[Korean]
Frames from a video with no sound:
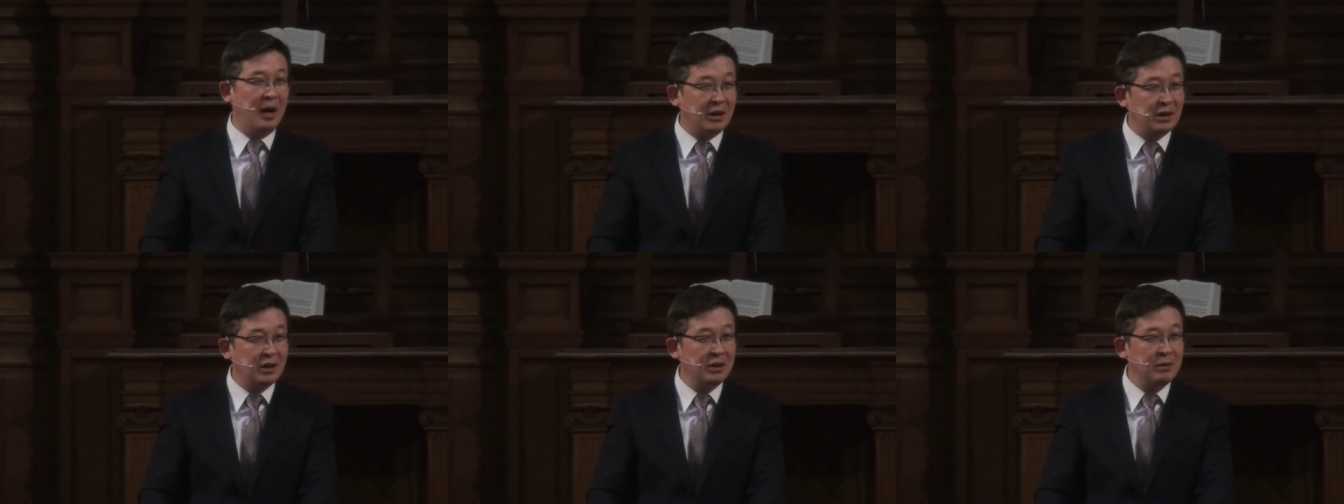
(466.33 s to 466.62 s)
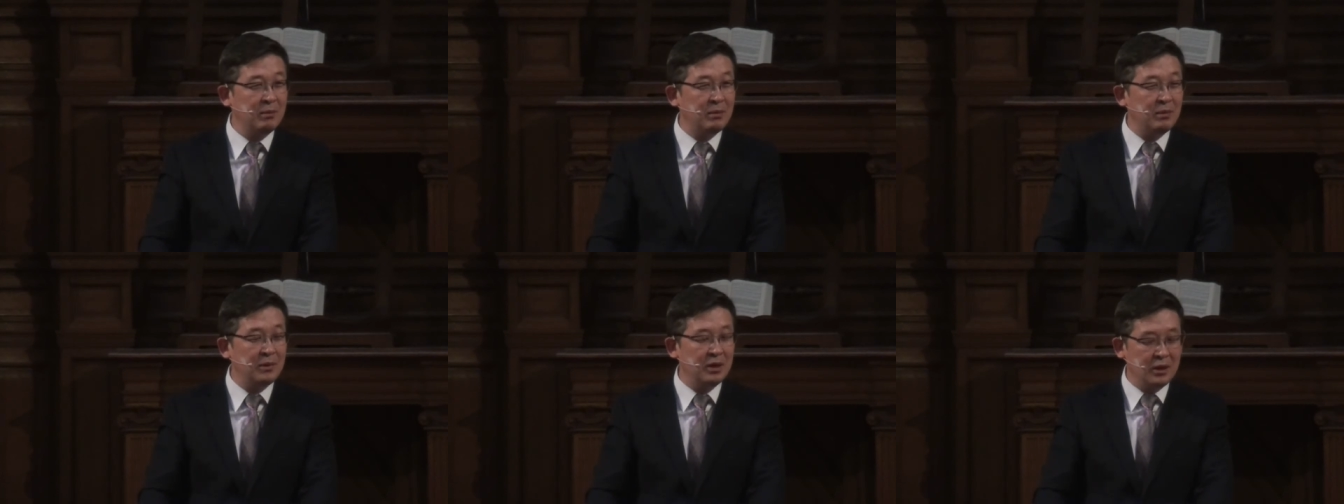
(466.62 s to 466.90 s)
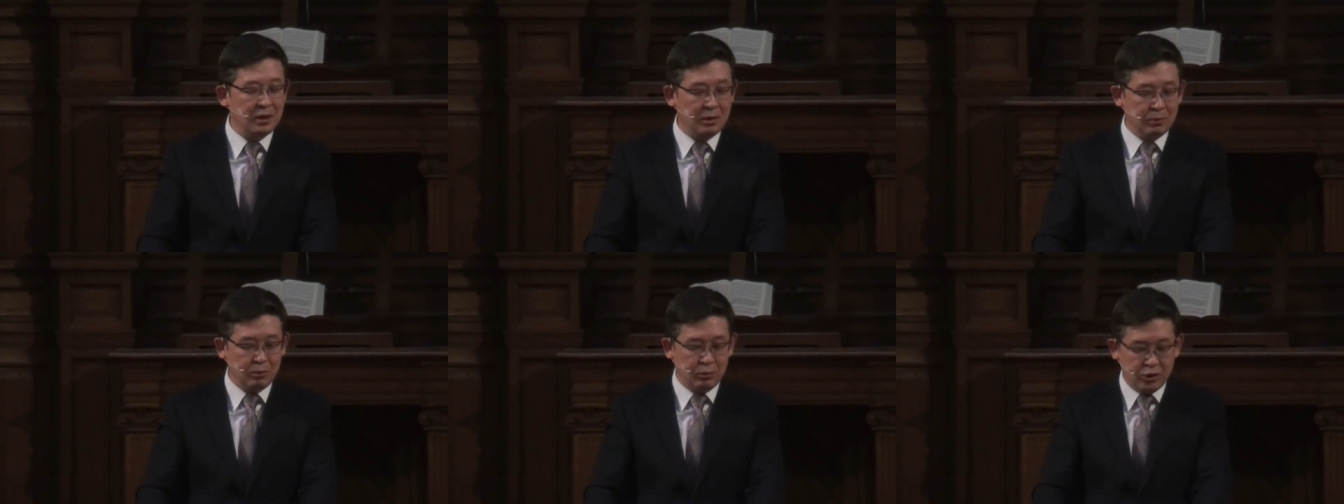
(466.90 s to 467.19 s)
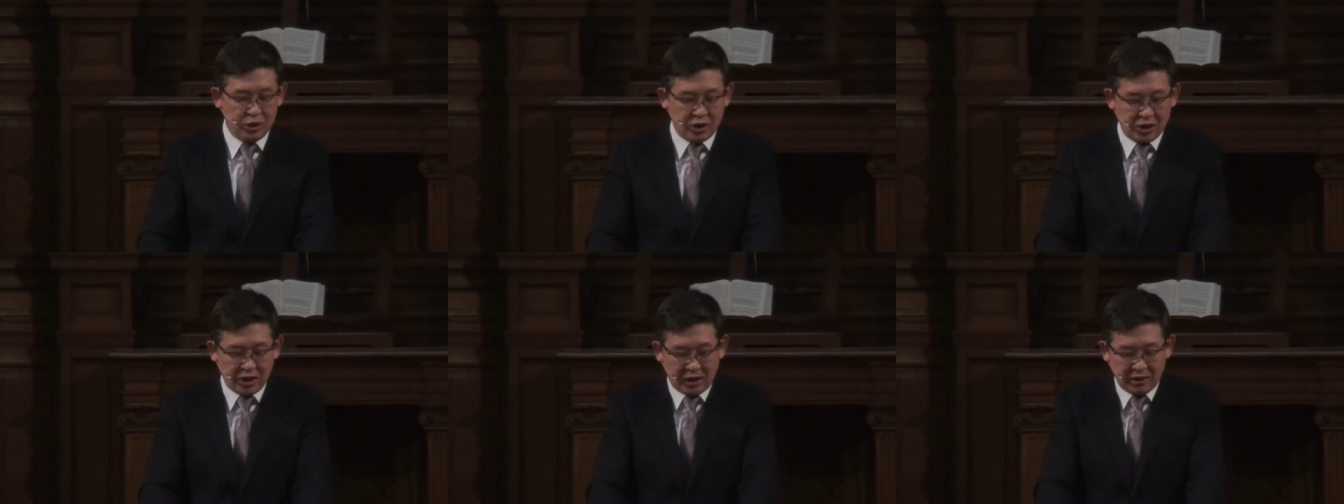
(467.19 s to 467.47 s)
것만큼
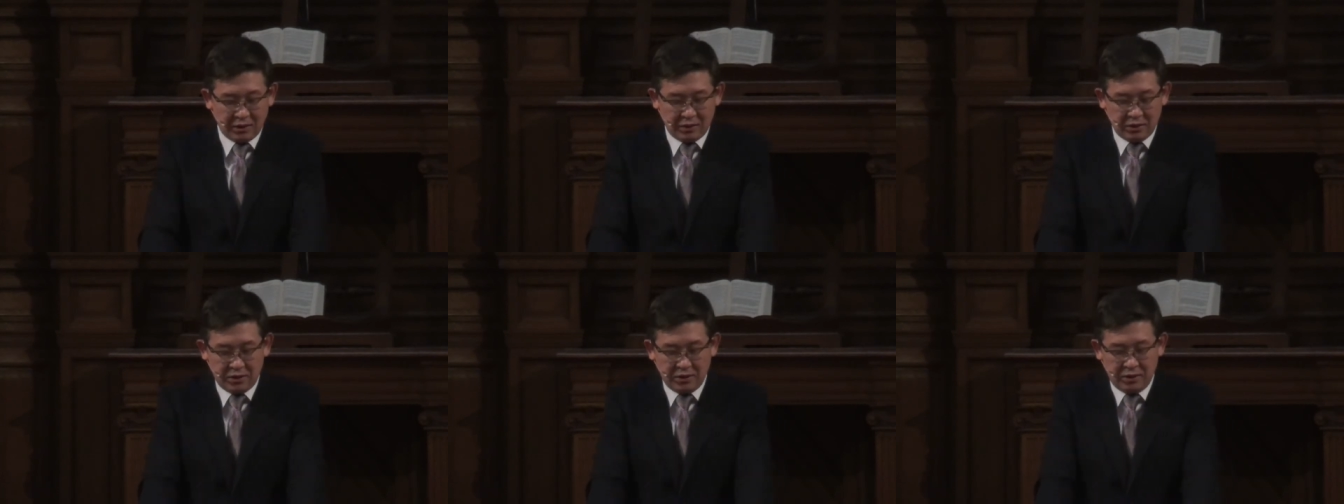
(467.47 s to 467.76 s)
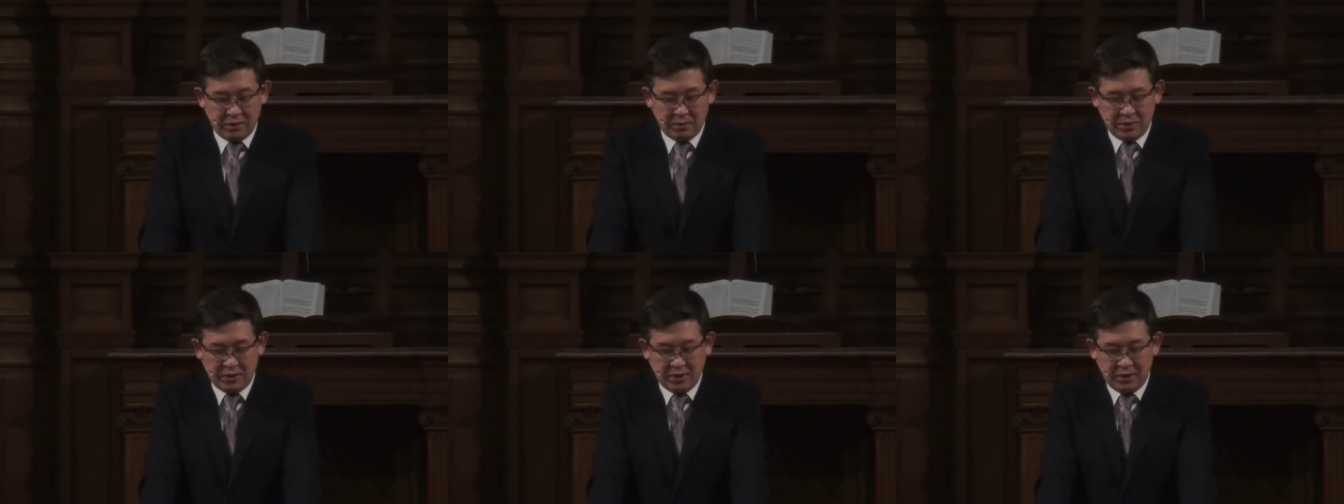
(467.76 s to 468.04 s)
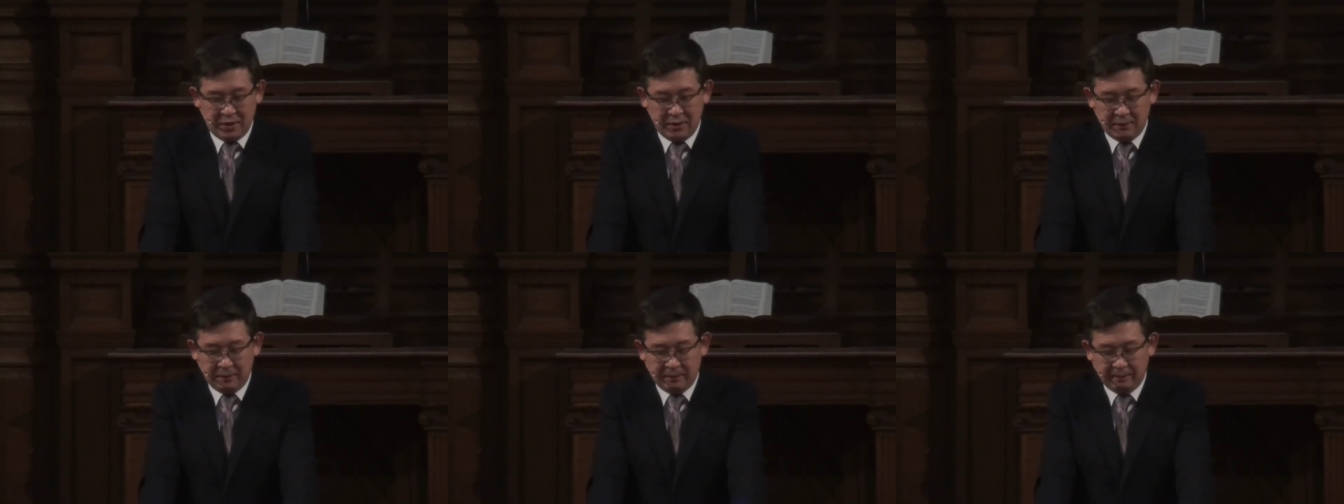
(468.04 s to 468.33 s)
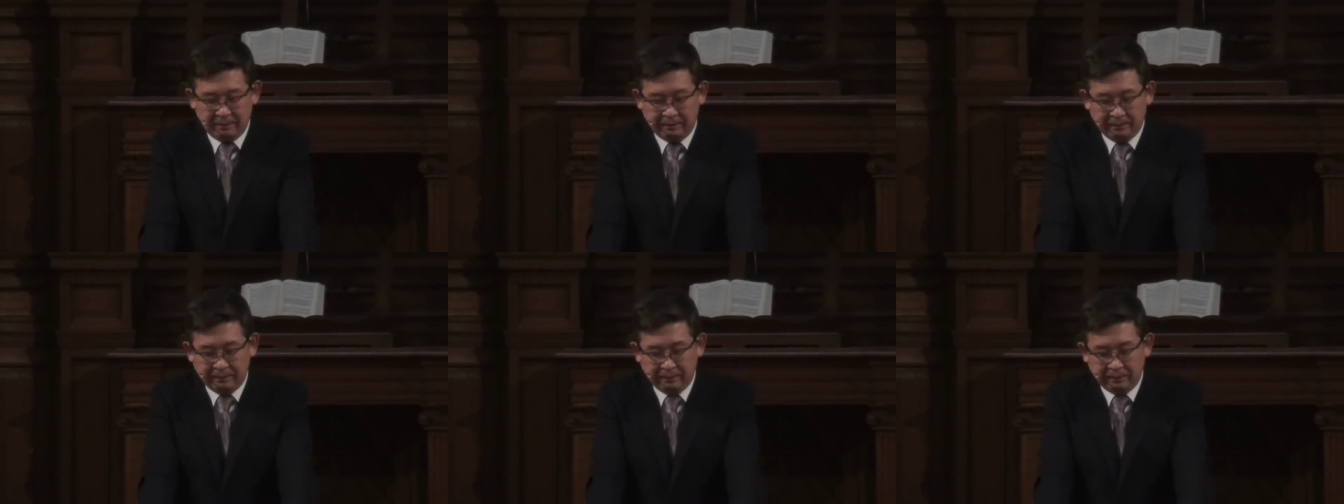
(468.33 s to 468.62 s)
무식한 것은 없어요.
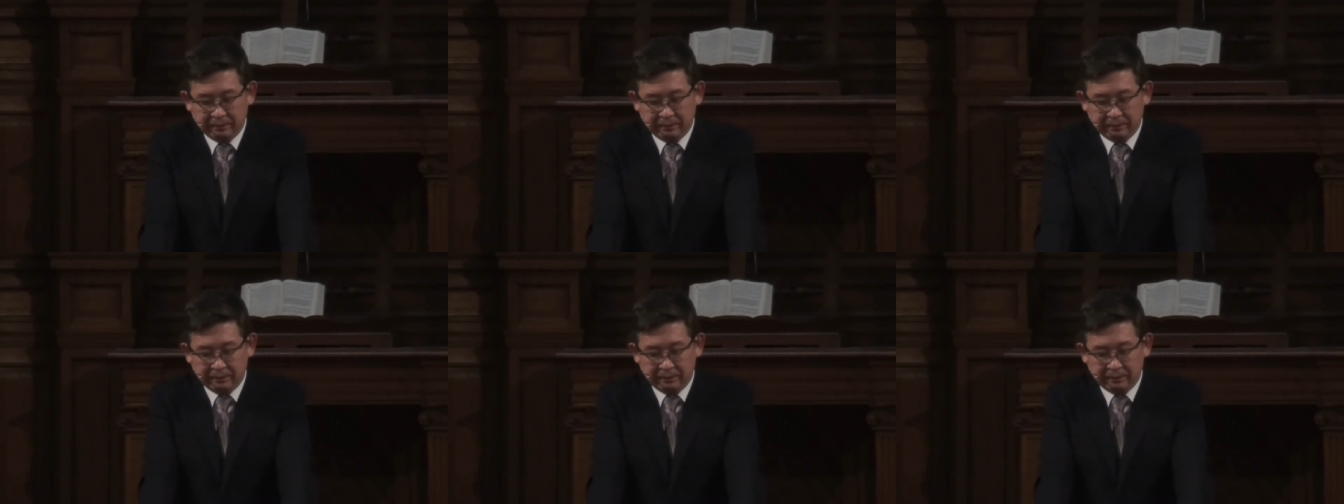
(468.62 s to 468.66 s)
